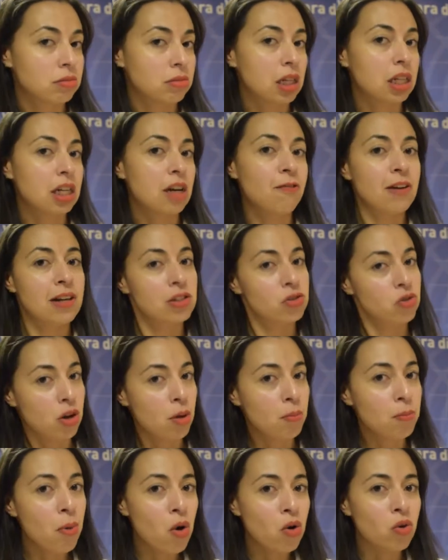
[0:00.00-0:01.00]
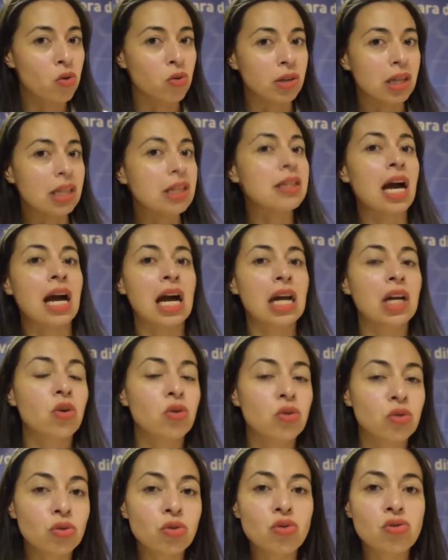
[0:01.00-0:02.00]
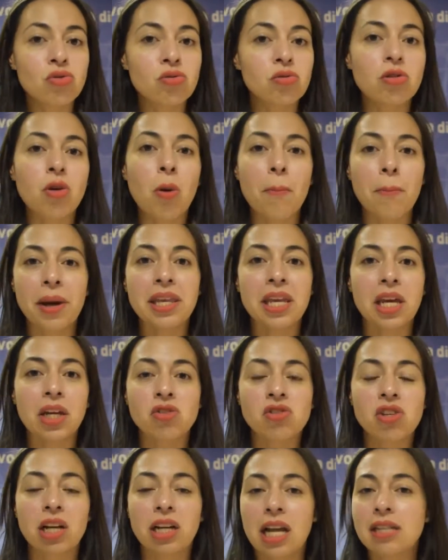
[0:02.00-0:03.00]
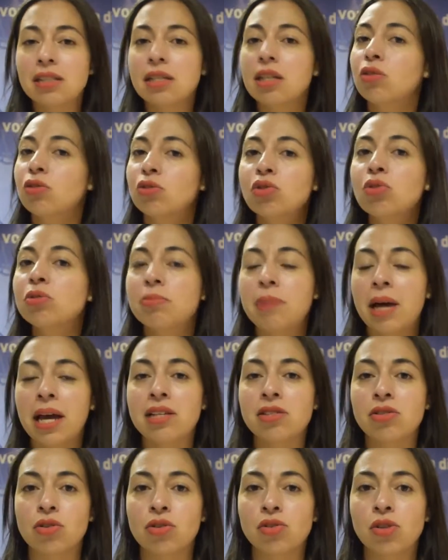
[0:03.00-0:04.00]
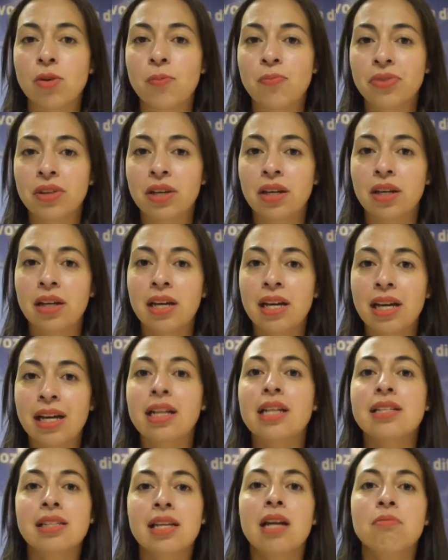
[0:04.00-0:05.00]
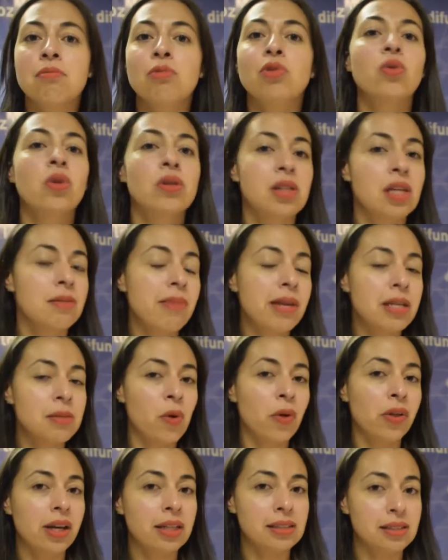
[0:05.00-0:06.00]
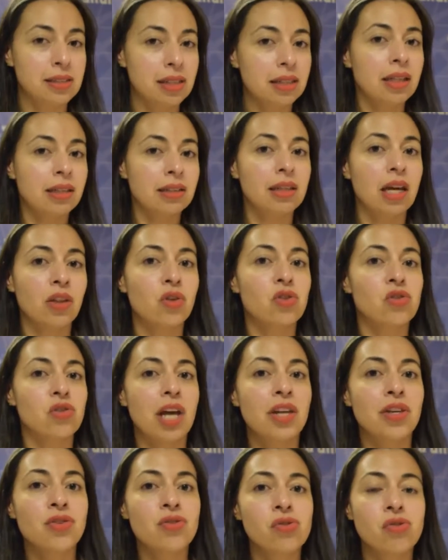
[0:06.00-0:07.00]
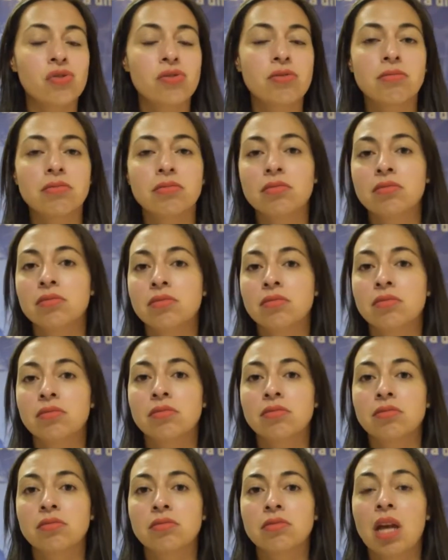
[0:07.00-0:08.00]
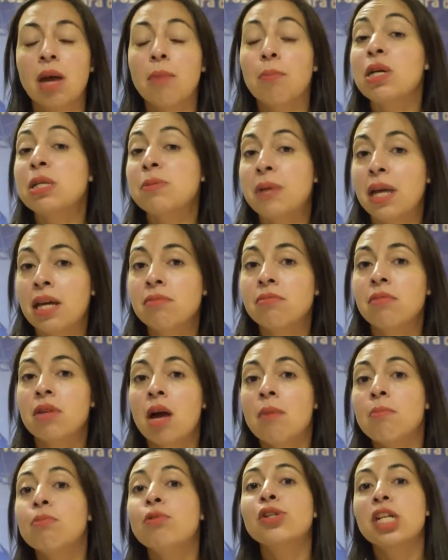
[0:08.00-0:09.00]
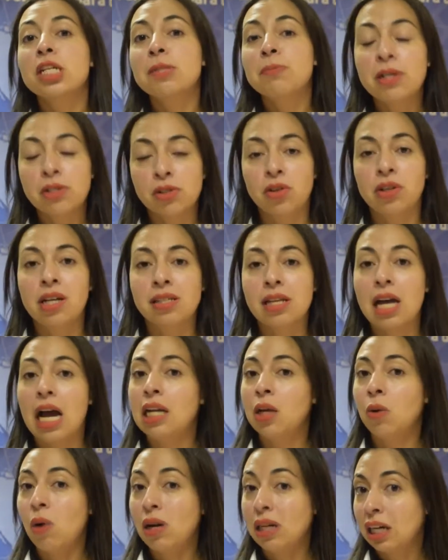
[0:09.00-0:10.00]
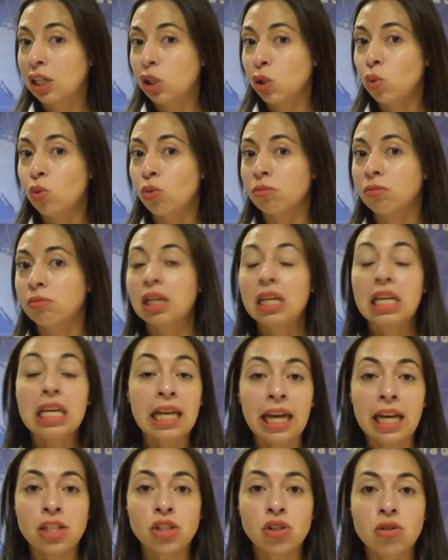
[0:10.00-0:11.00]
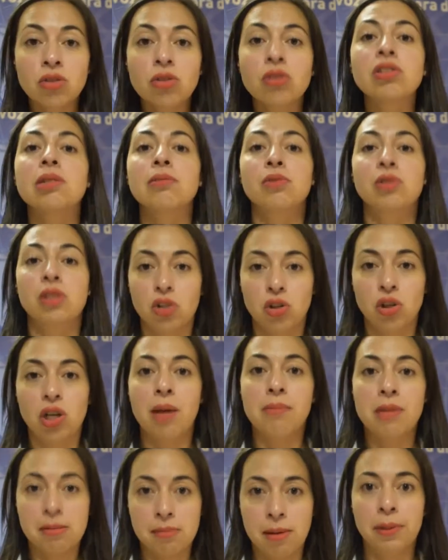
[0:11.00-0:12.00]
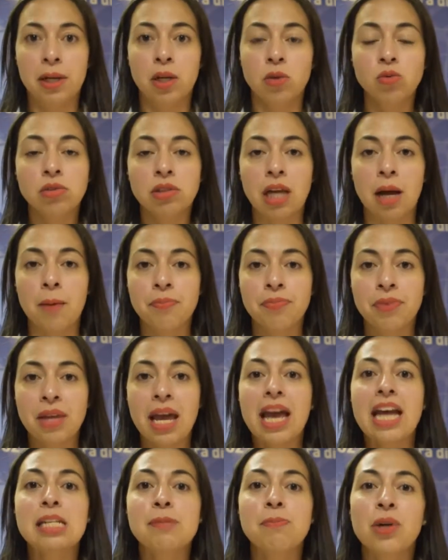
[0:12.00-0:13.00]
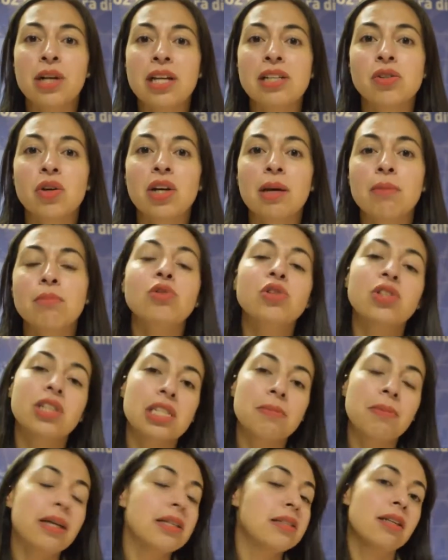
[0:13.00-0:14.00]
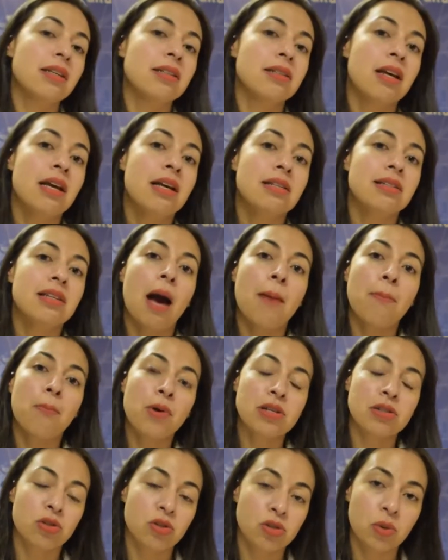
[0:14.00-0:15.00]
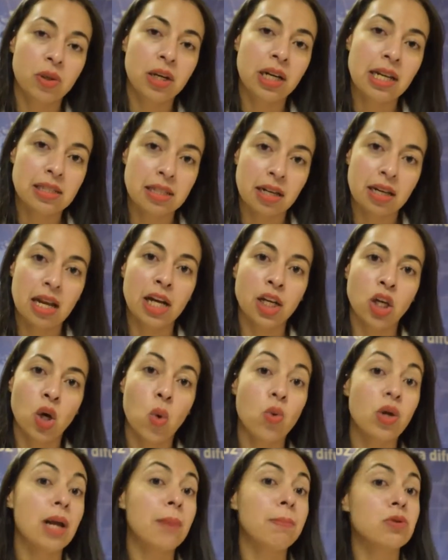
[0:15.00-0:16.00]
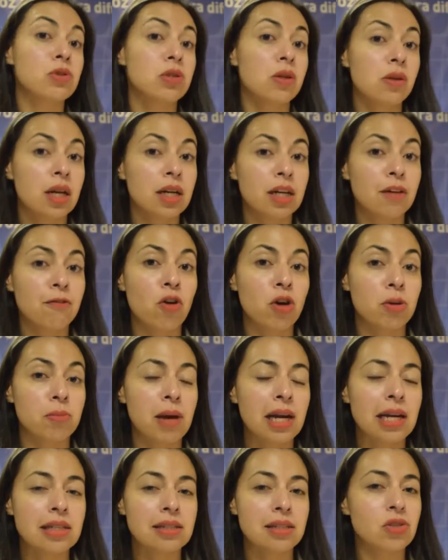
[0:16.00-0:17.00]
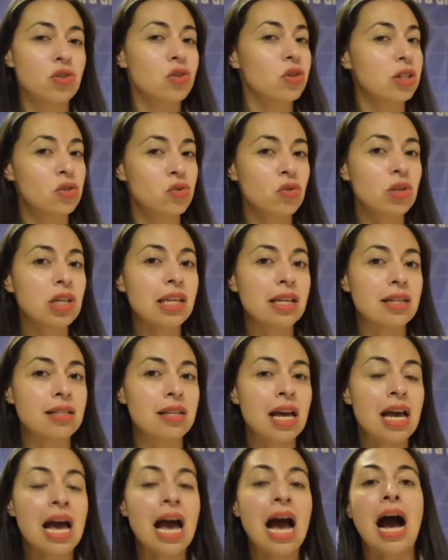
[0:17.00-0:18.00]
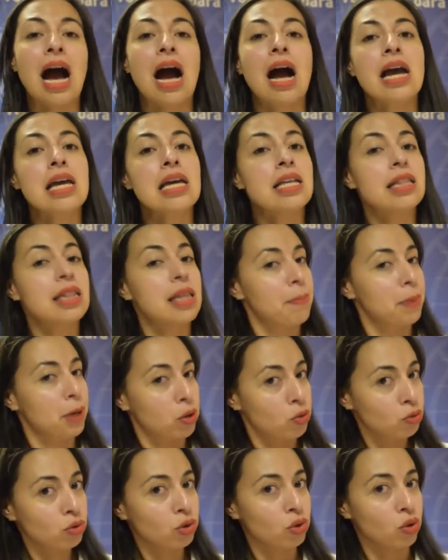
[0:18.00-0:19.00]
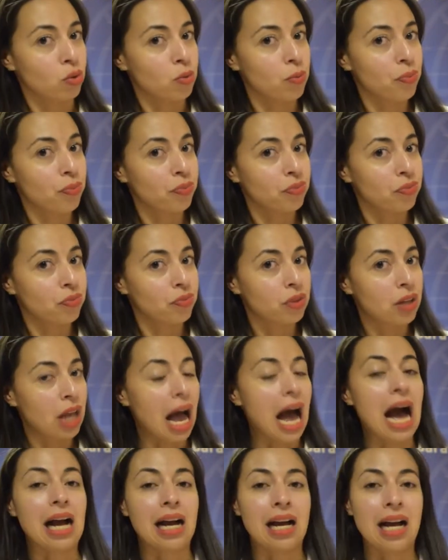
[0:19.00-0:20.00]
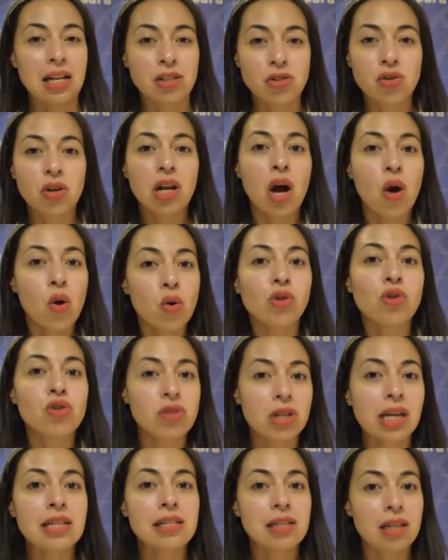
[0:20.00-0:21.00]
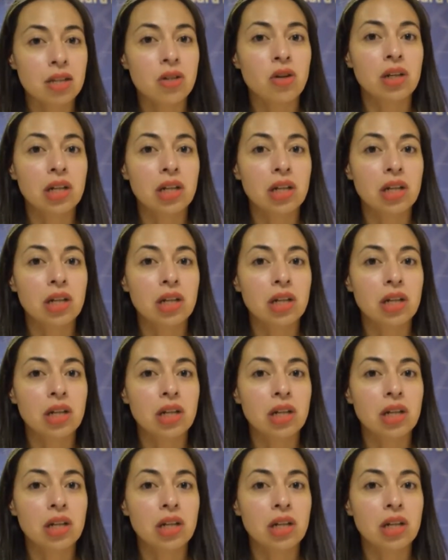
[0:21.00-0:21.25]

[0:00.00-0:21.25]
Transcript: Reflexiona un poco, indágalo con tus compañeros de clase y con tus maestros. ¿Crees que el mundo es el mismo de hace 72 años? Pues bien, muchas personas, al igual que tú y que yo, nos hemos hecho la misma pregunta. Es por eso que muchas veces se ha puesto sobre el escenario una posible reforma de las Naciones Unidas. Y te pregunto, ¿acaso la ONU sigue siendo